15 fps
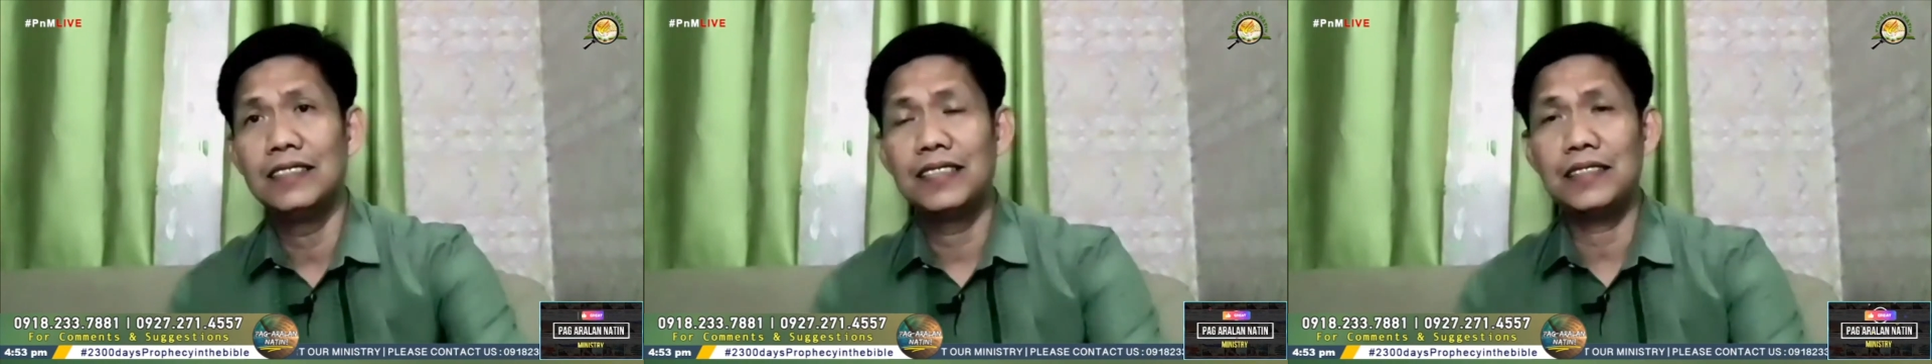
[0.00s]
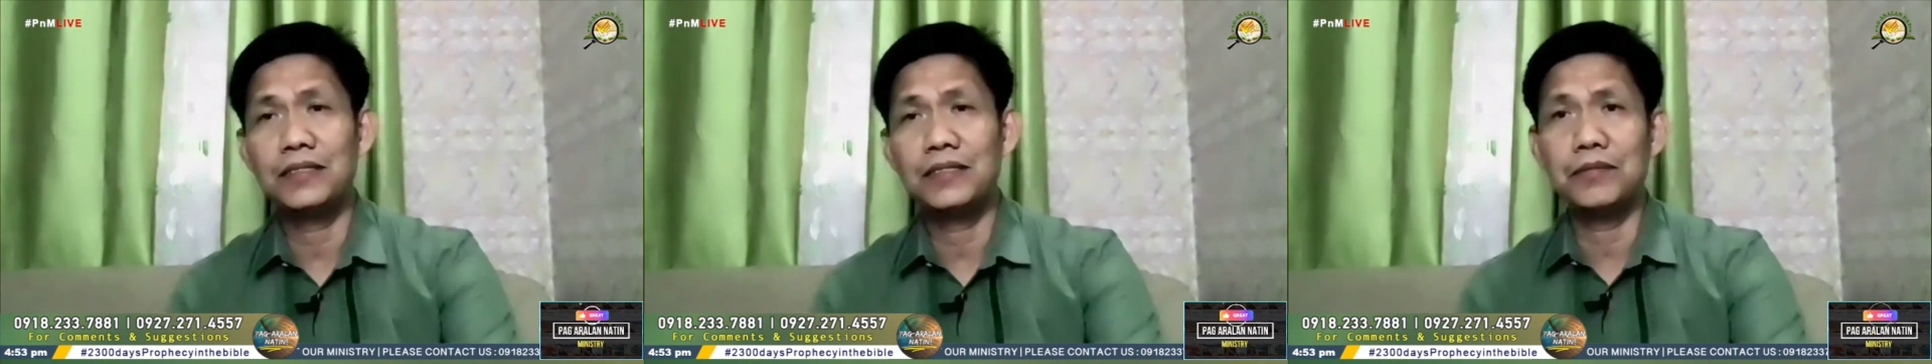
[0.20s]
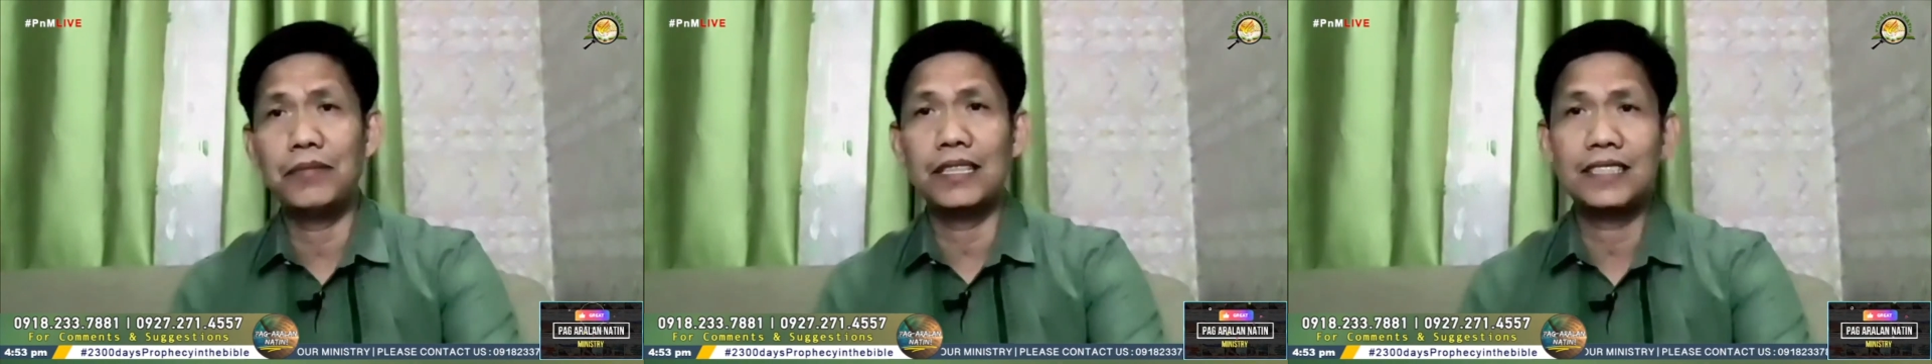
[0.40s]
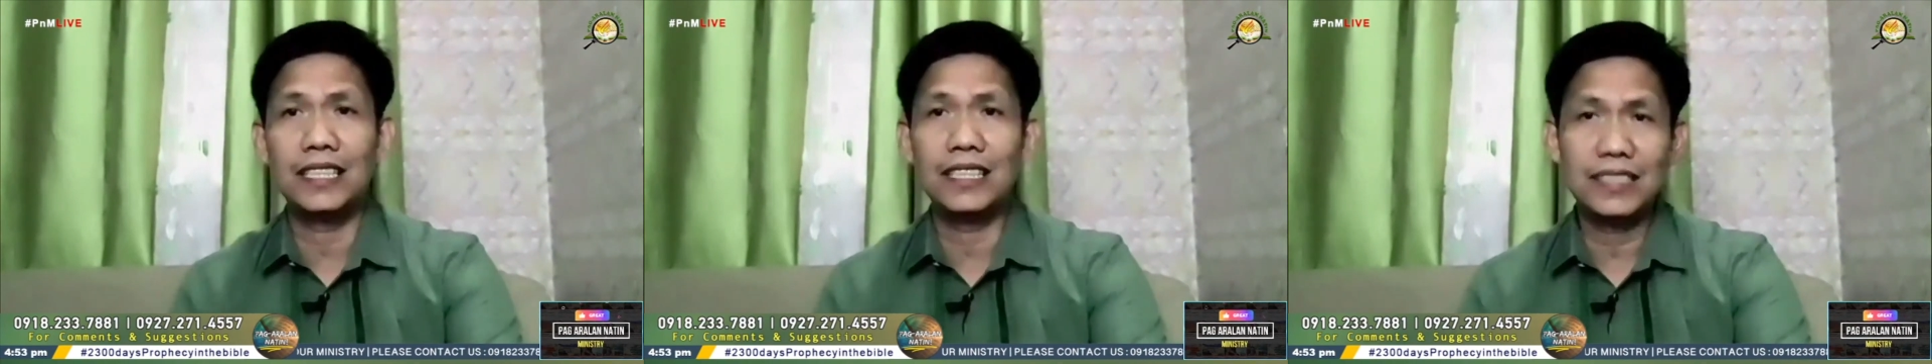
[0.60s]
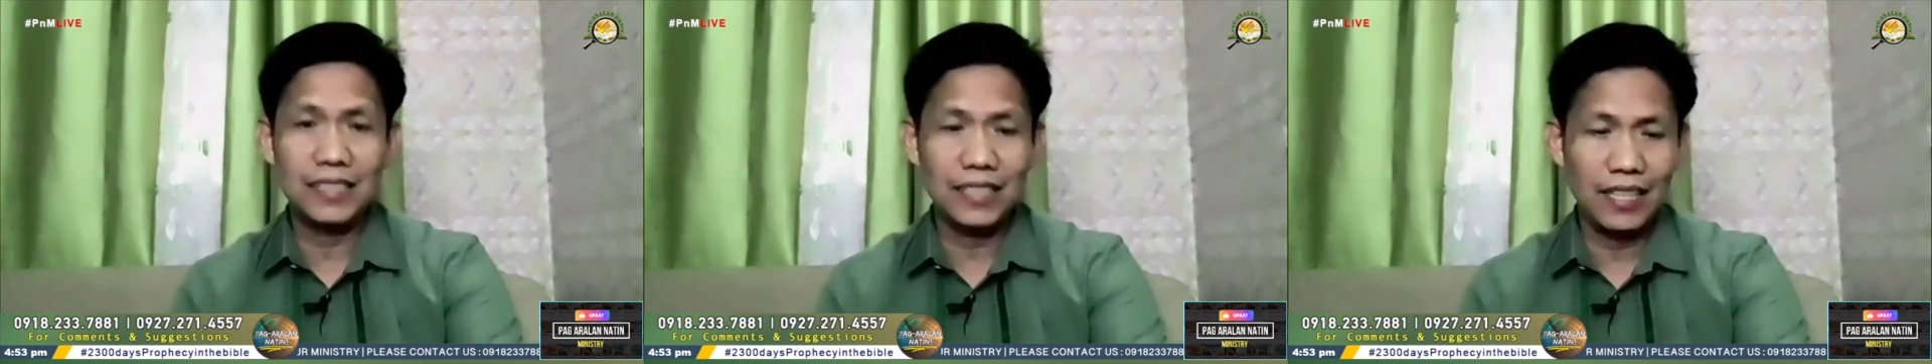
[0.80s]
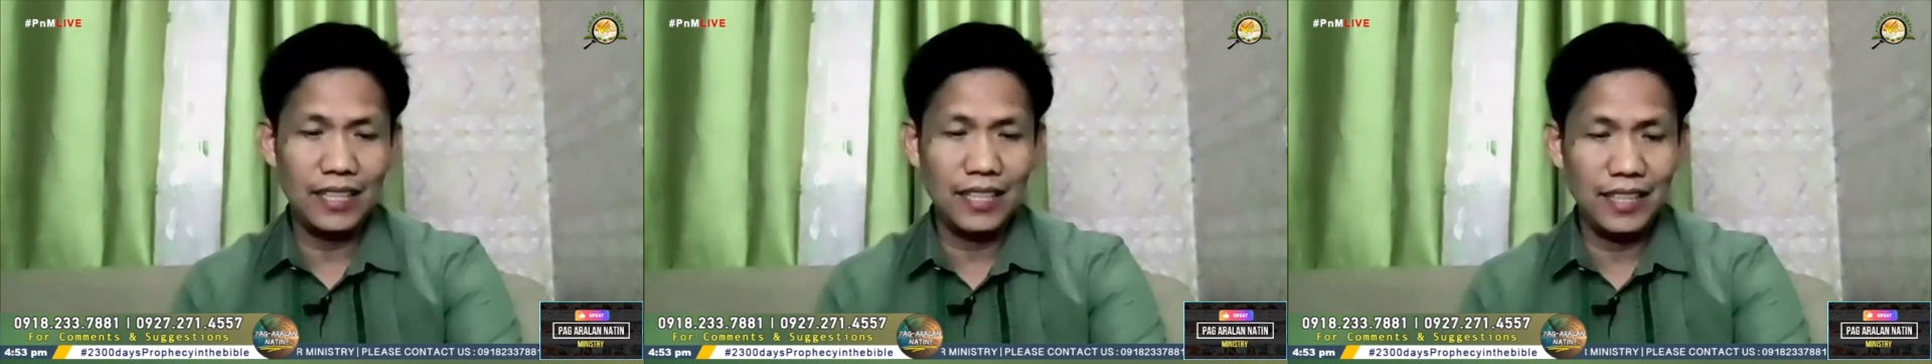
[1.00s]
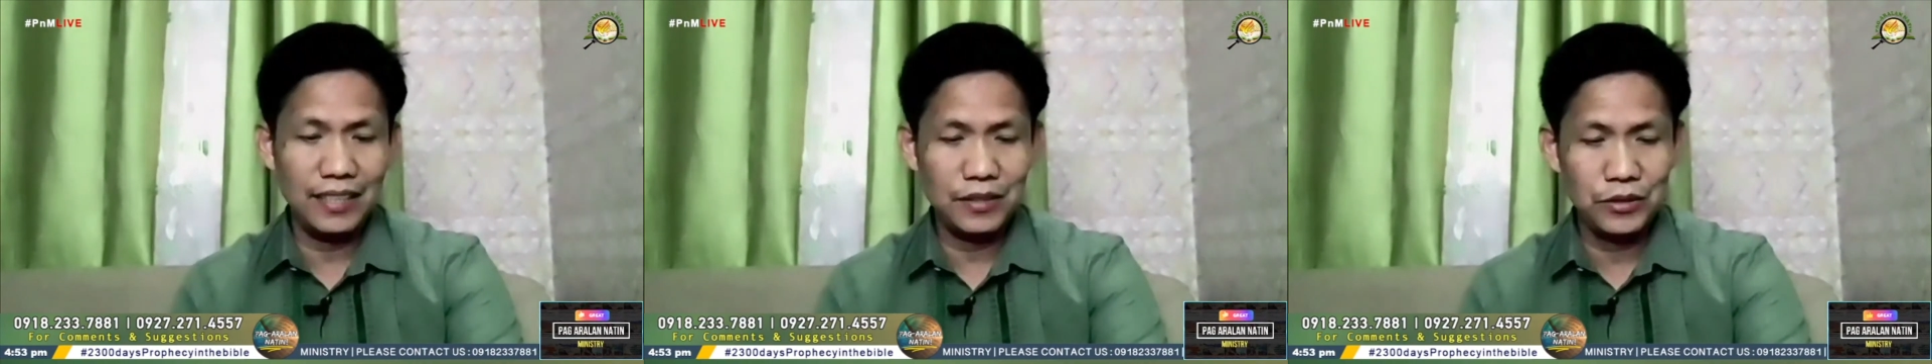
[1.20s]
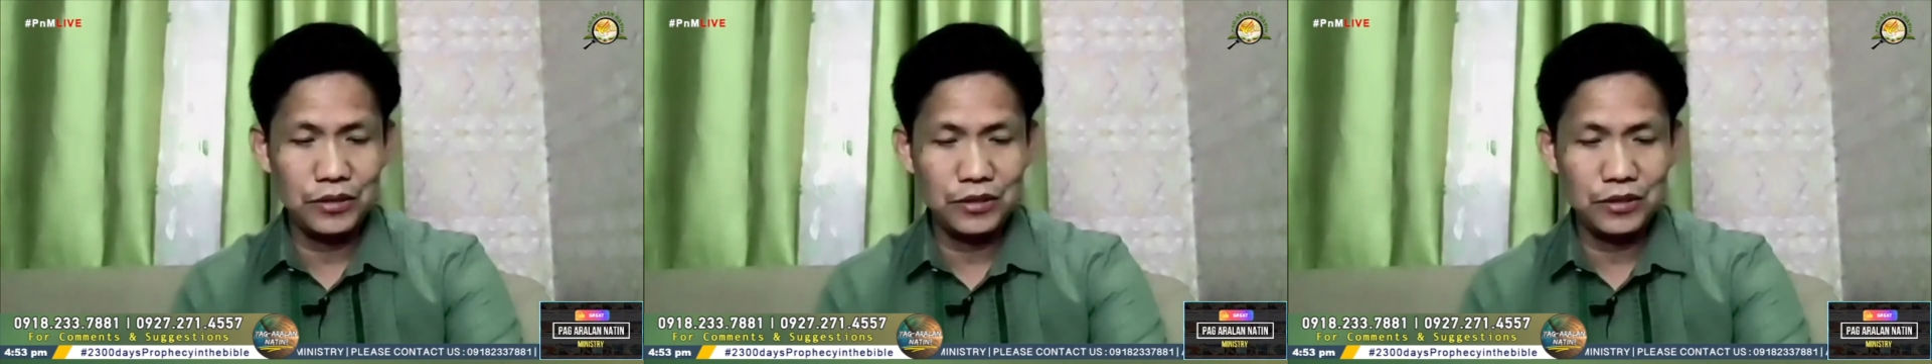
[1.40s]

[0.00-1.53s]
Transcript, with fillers: itong bansang Israel, ito